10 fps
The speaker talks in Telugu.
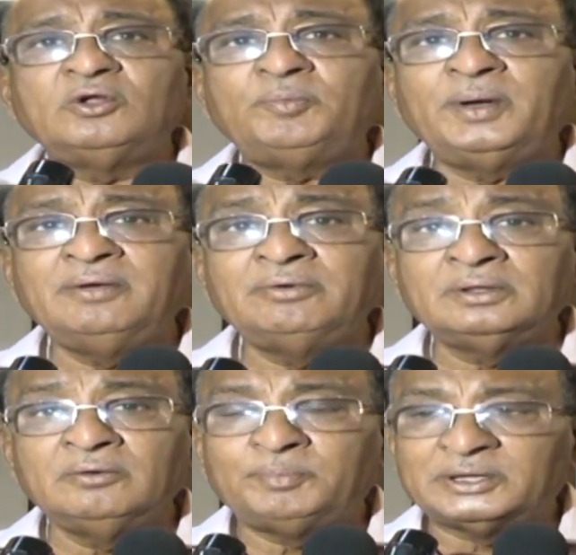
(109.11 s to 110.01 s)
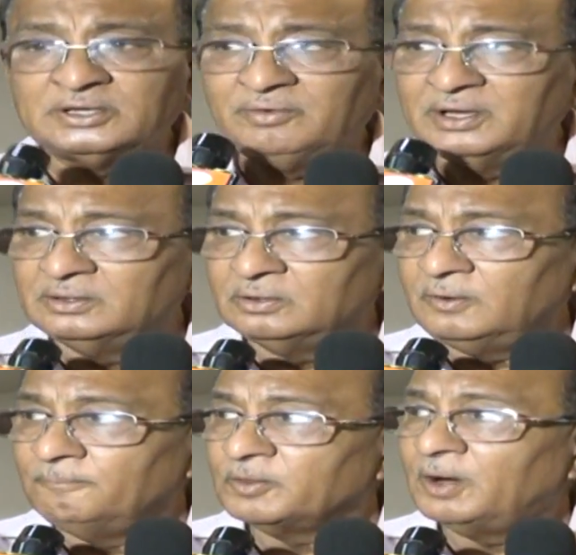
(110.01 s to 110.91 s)
రూపాయి విలువ పతనం అయిందో
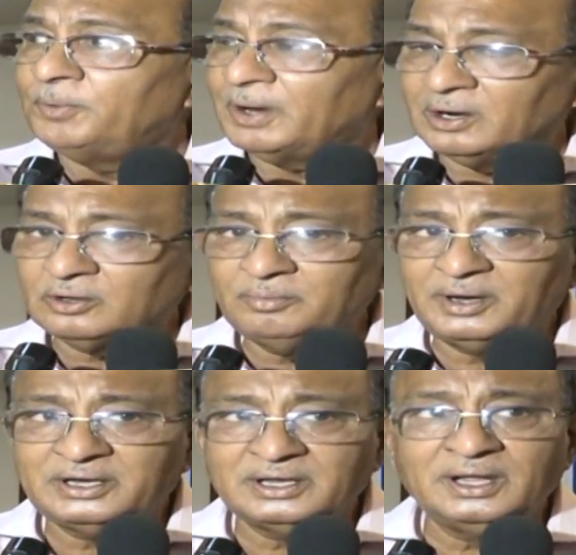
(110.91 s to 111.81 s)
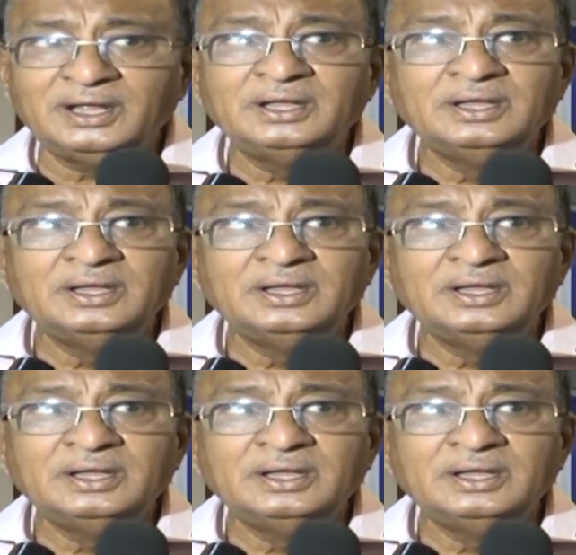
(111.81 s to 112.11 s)
అప్పుడు ఆటోమేటిక్గా